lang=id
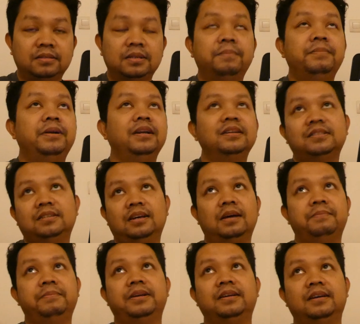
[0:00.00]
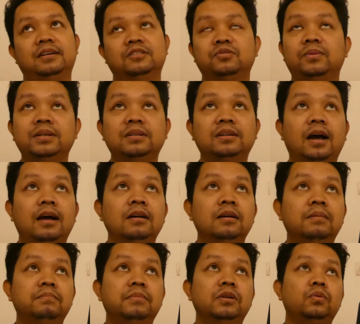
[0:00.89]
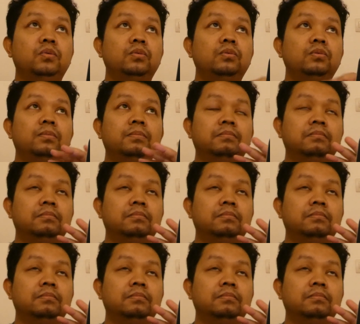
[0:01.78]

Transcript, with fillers: Yang benar sih Amerika, cuman nggak perlu